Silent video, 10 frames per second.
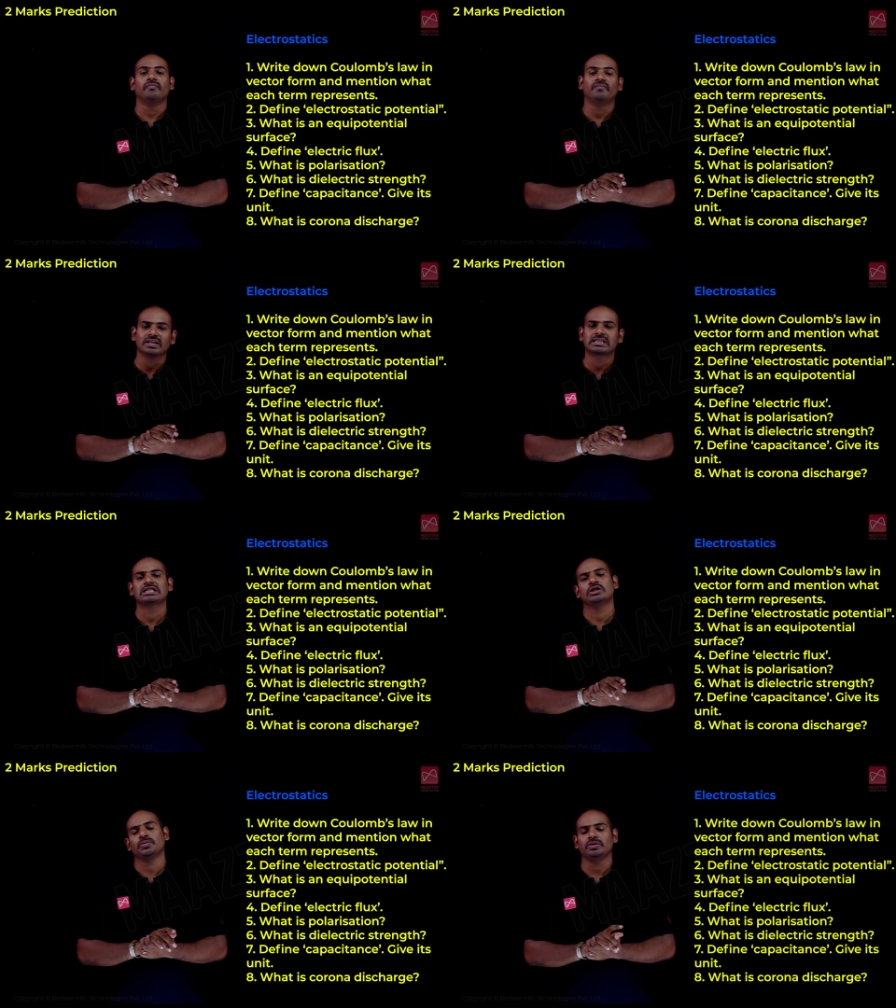
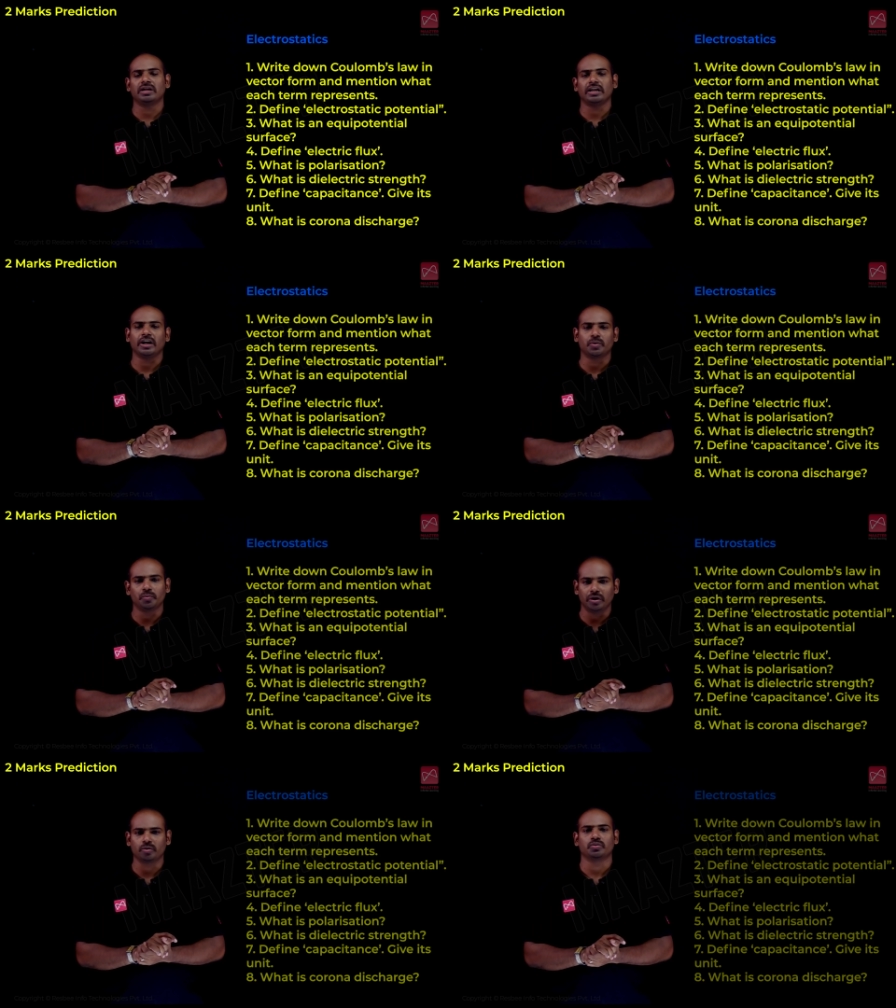ஃபஸ்ட்டு யூனிட்டில்
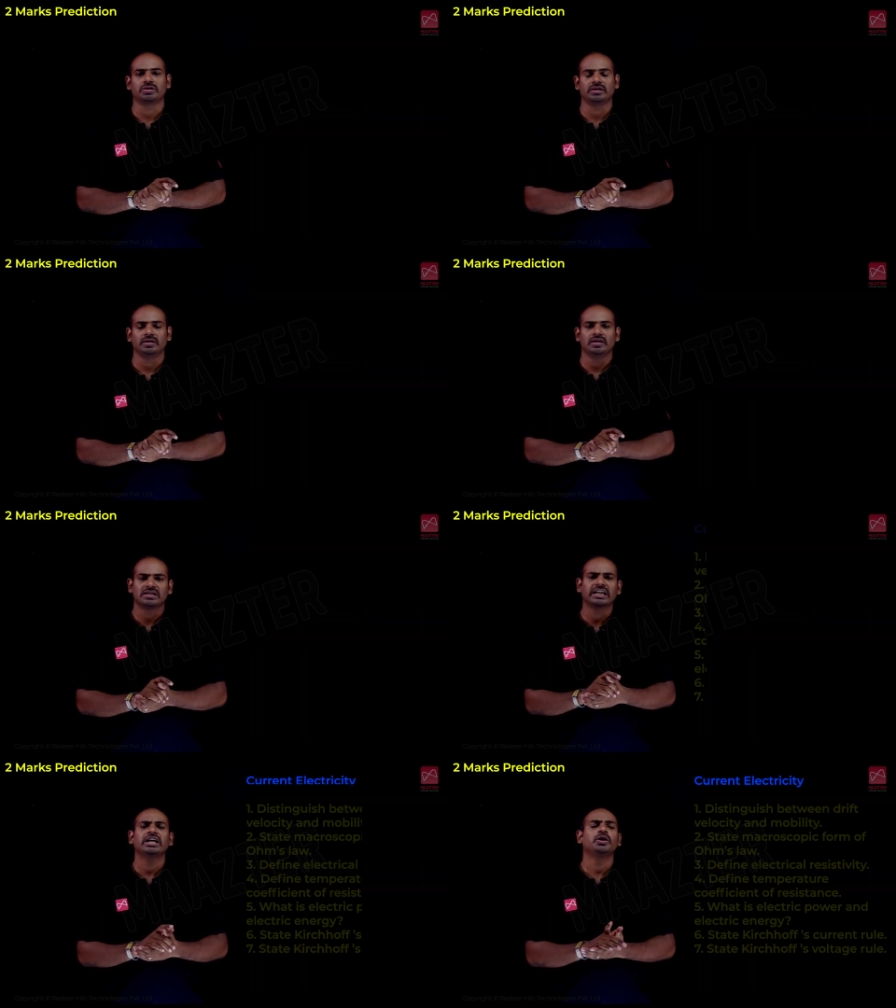கேட்கக்கூடிய கொஸ்டின்
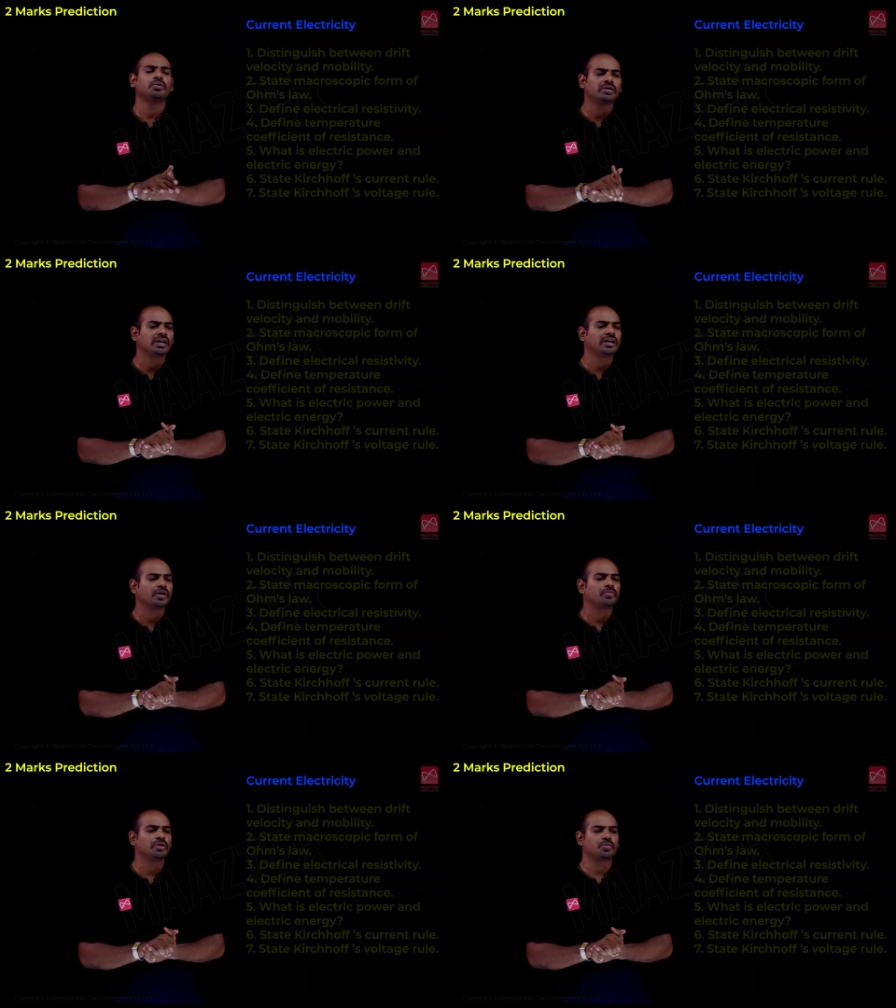செகண்ட் யூனிட்டில்
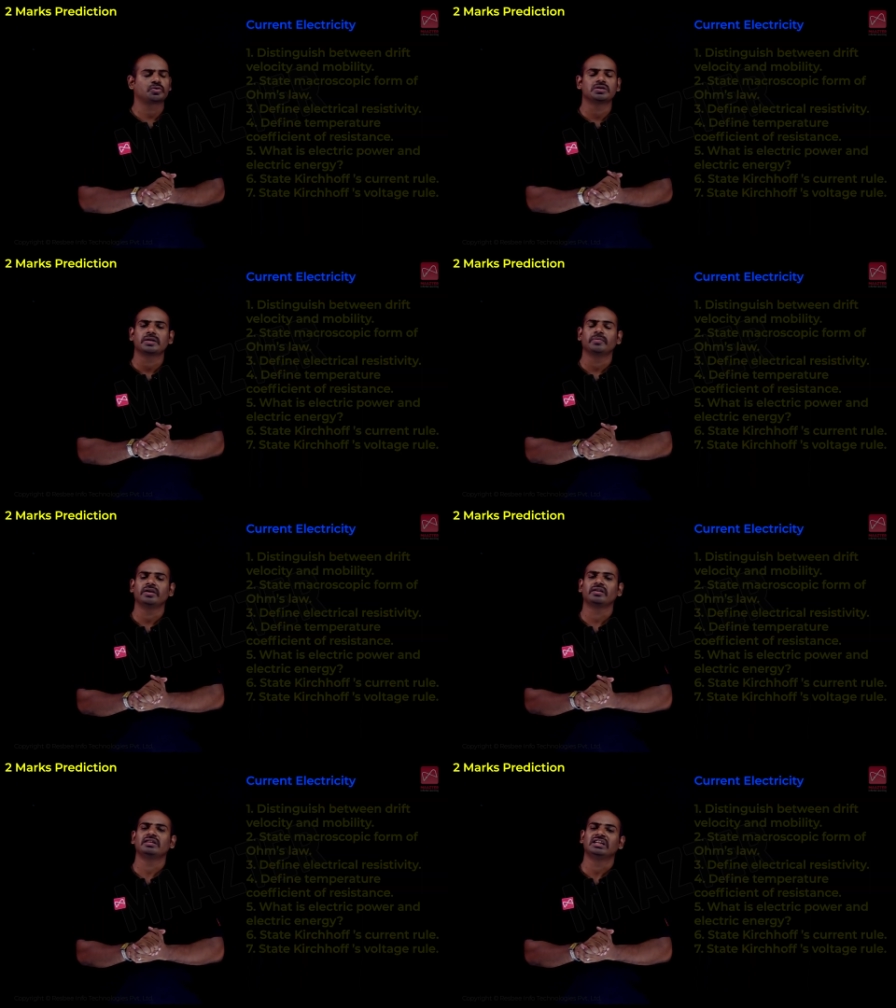கேட்கக்கூடிய கொஸ்டின்ஸ்
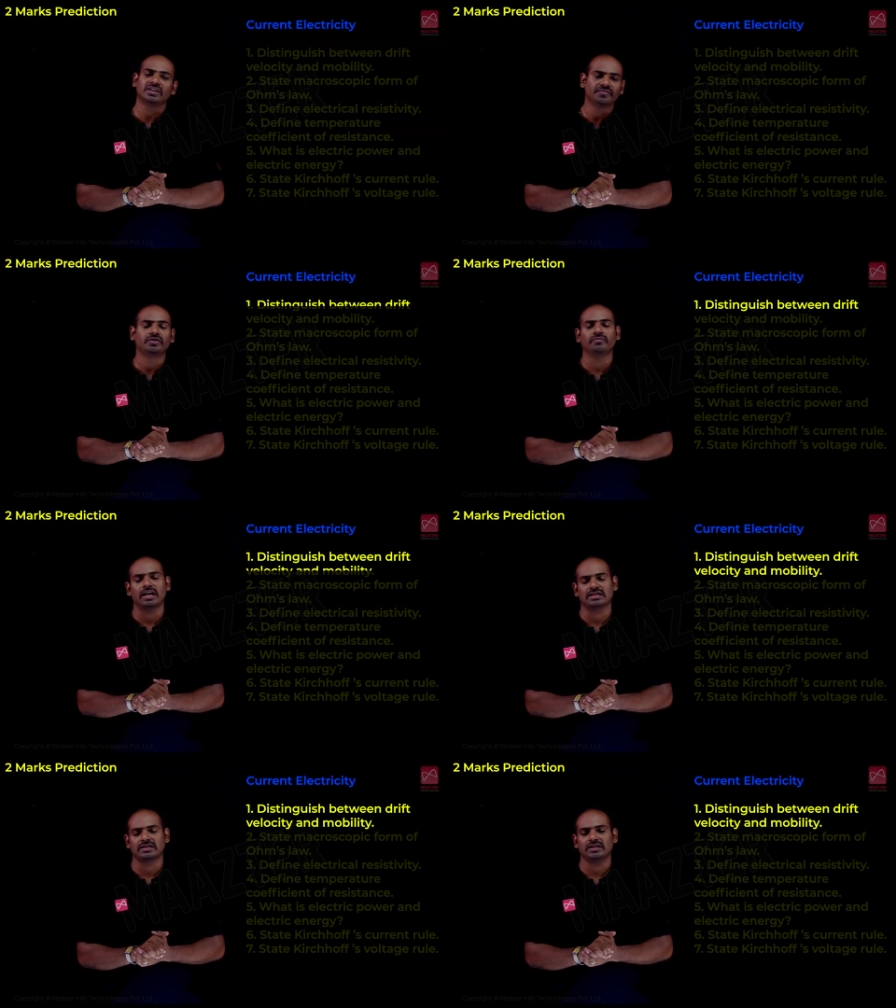அப்படின்றது ட்ரிஃப்ட்
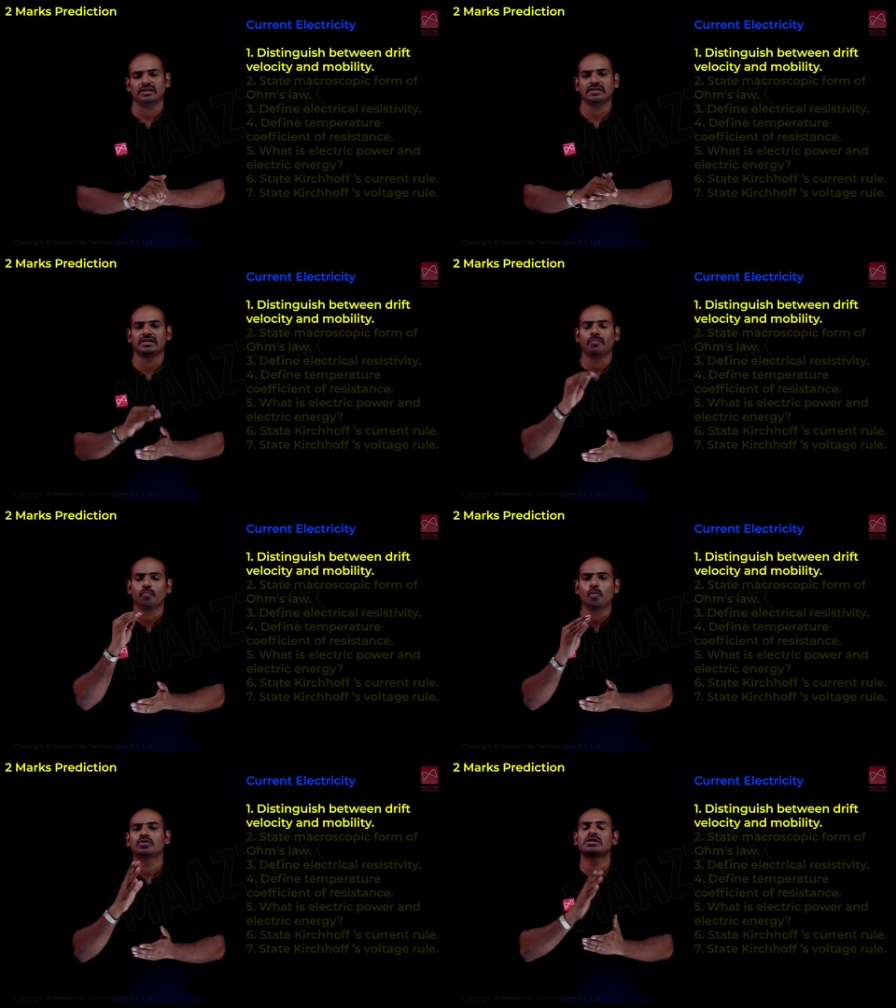வெலாசிட்டி இட்ஸ் அ
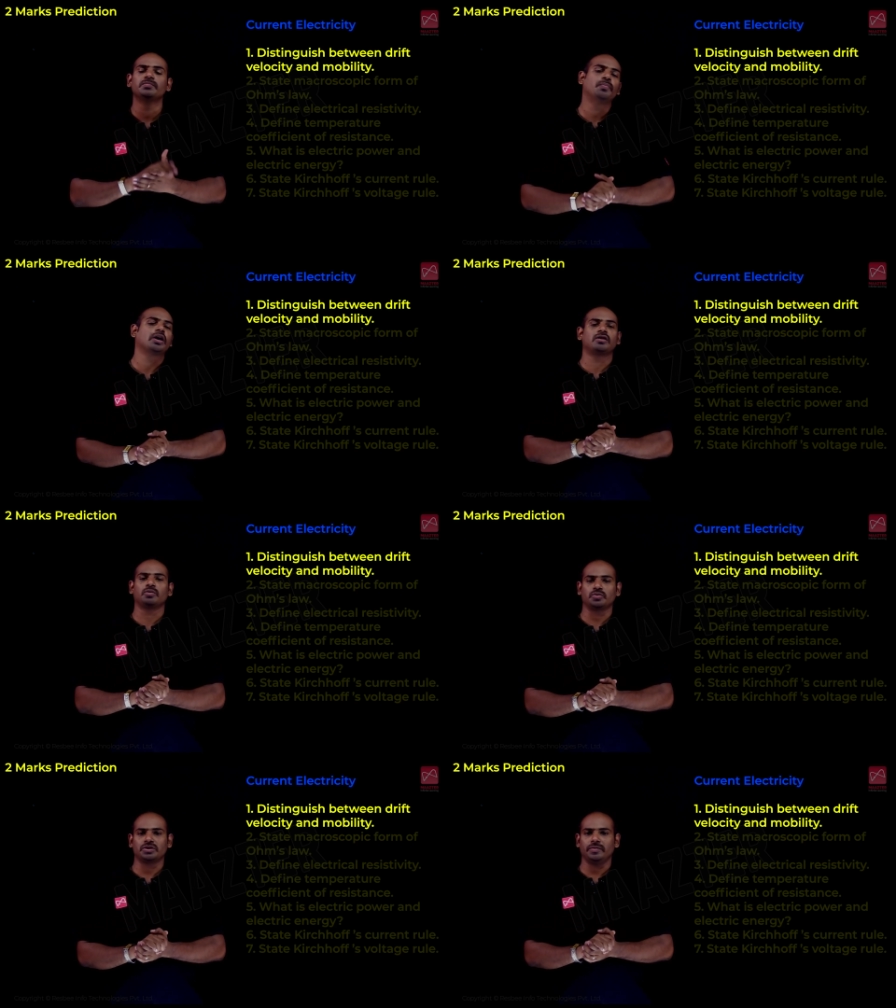மோஸ்ட்
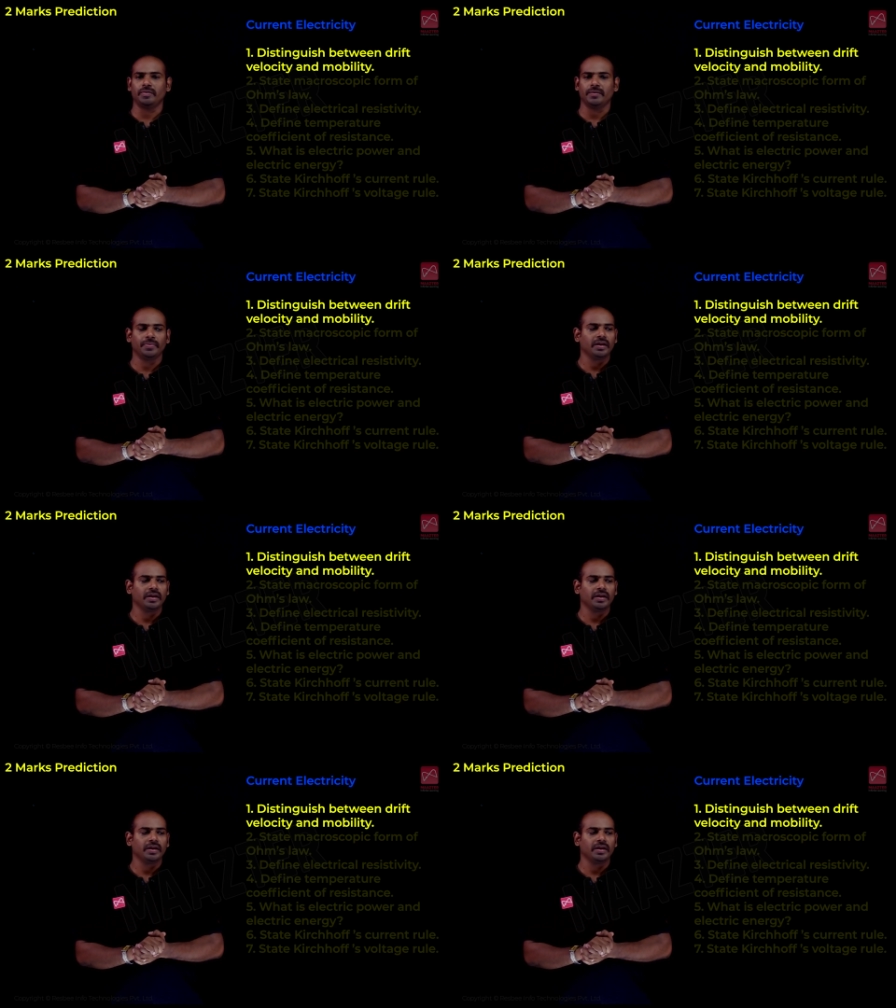இம்பார்ட்டன்ட் கொஸ்டின்ப்பா